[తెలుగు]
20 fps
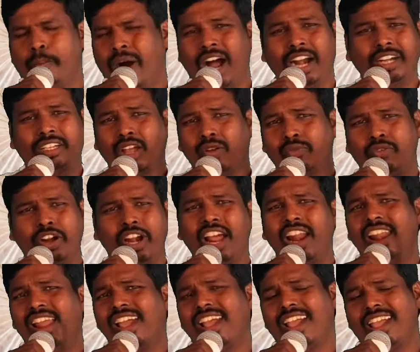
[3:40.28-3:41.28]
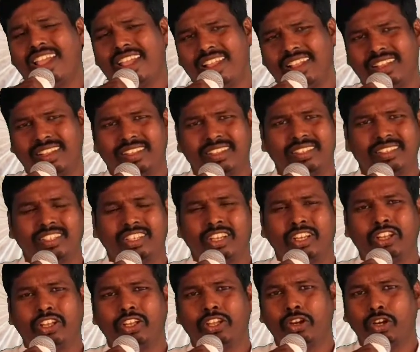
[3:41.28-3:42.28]
మాట వినలే
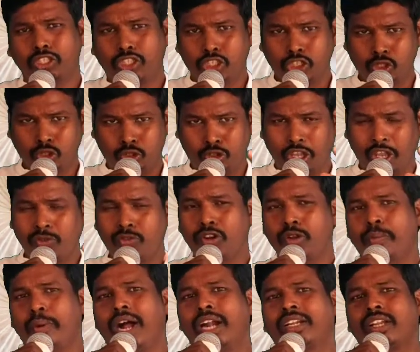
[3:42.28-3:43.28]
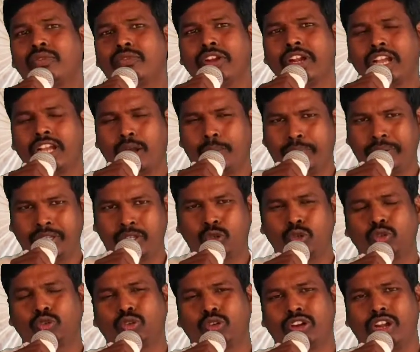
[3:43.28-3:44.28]
ఈరోజు నువ్వు దేవుని మాట వినక
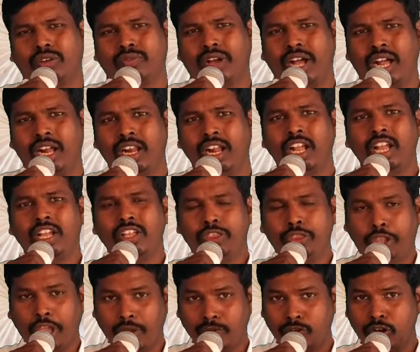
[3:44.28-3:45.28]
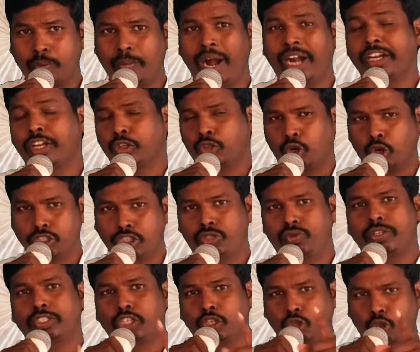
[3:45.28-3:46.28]
బ్రతుకుతున్నావా దేవుని మాట
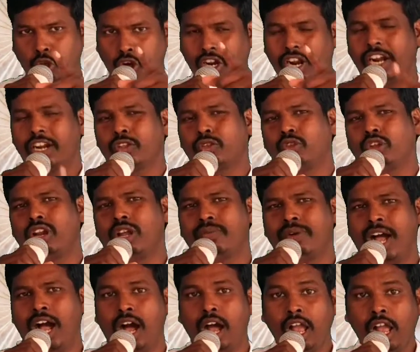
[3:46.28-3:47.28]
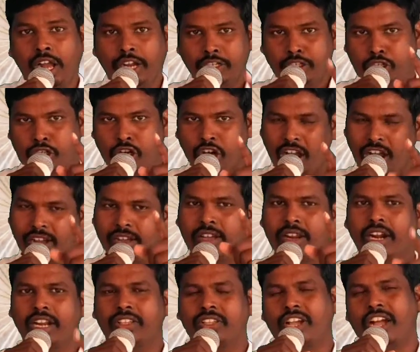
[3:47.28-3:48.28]
త్రోసివేసి తిరుగాడుతున్నావా
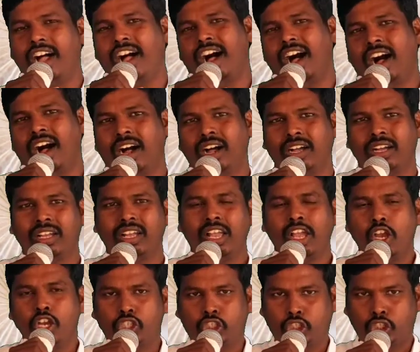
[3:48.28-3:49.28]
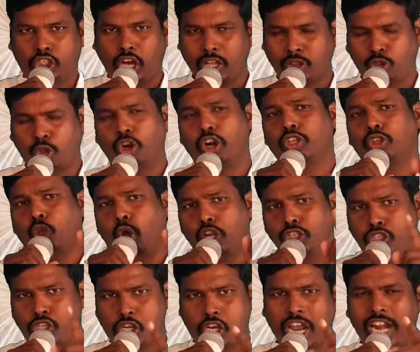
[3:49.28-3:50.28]
జాగ్రత్త శత్రుని
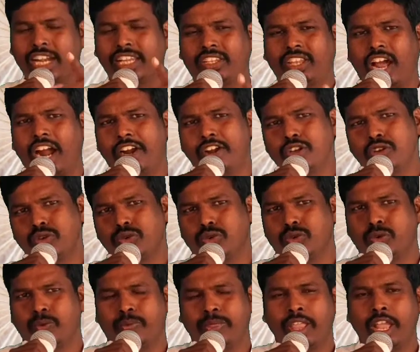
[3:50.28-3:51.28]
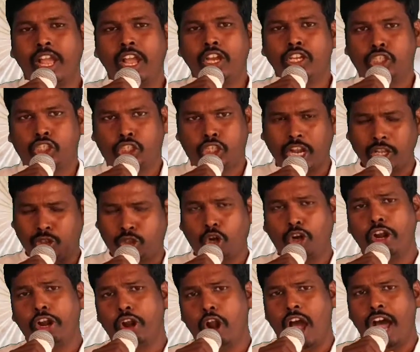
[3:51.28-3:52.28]
దోచుకెళ్తాడు
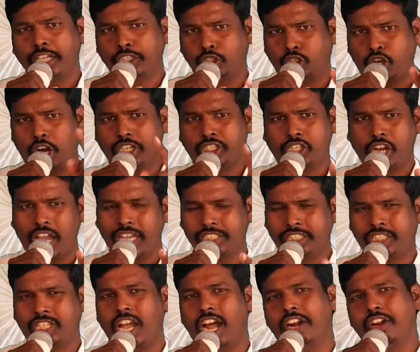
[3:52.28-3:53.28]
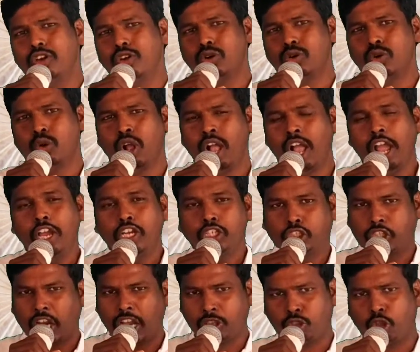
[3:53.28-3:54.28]
శత్రుని ఆశ్ర చేస్తాడు
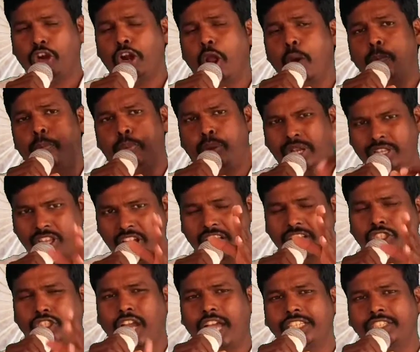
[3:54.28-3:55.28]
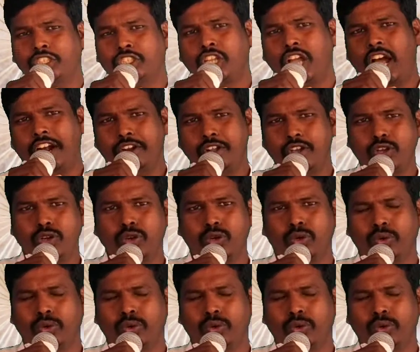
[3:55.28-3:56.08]
శత్రుని పతనం చేస్తాడు